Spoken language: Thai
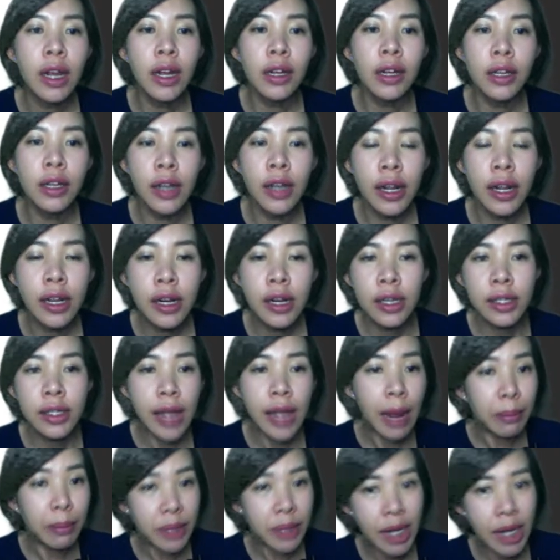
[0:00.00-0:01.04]
เนื้อเยื่อ
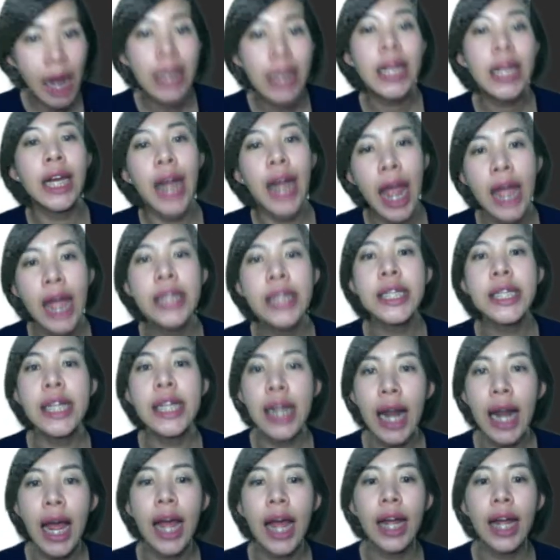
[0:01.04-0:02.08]
3ชั้นอย่างแท้จริง
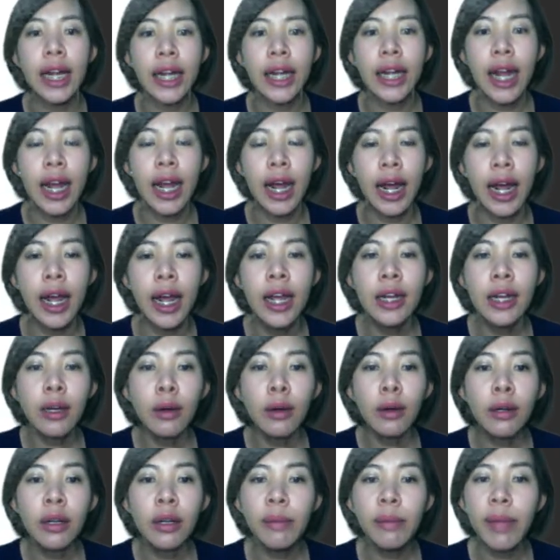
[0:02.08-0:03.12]
ละนะคะก็
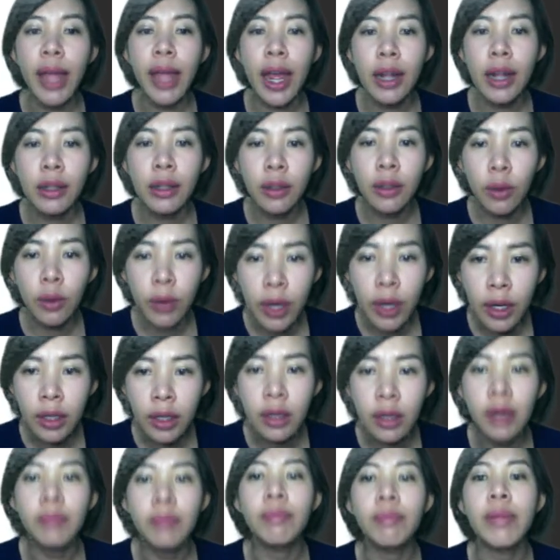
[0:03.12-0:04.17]
คือมีเอ็กโตเดิ
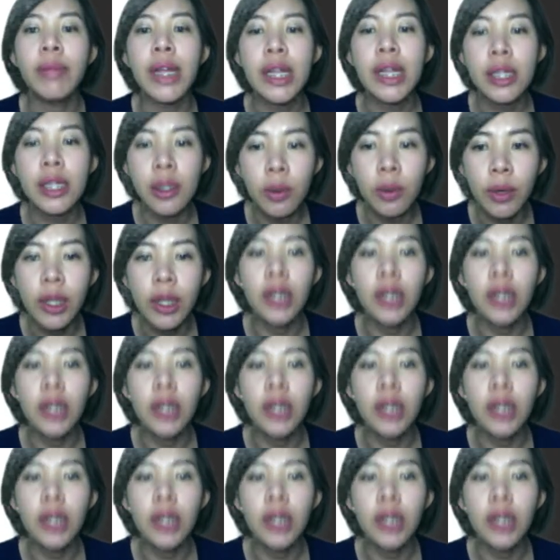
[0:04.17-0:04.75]
มมีโซเดิ